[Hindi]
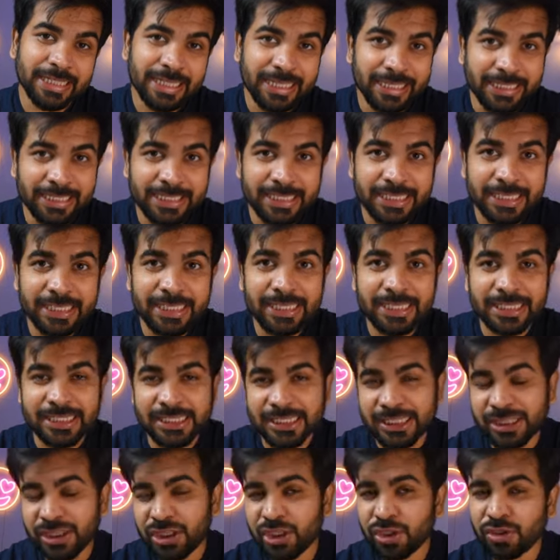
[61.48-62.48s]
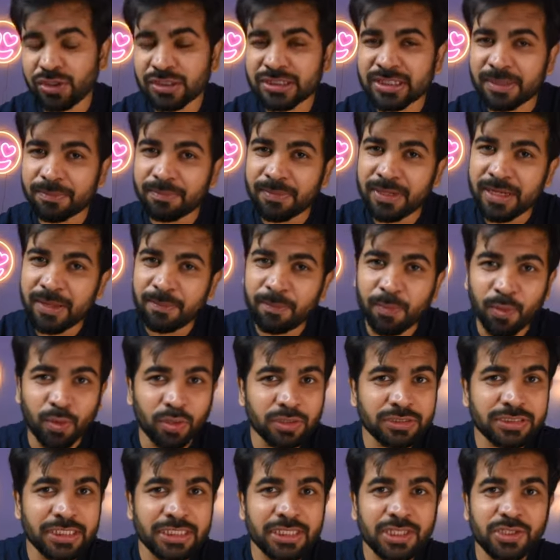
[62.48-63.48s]
है कि इन दिनों सब ने
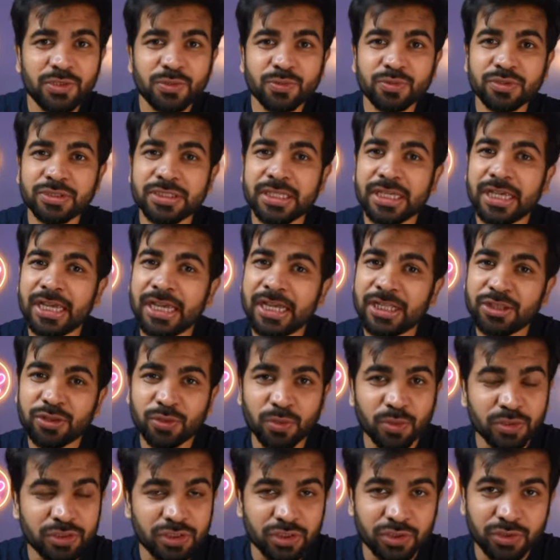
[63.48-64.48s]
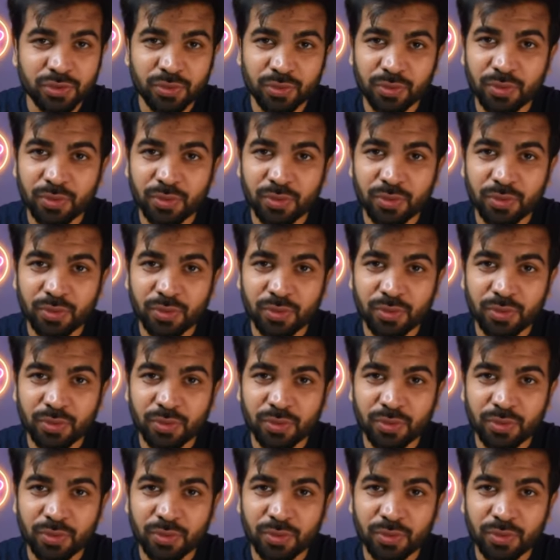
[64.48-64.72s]
बहुत ज़्यादा यूज़ किया है दो चीज़ों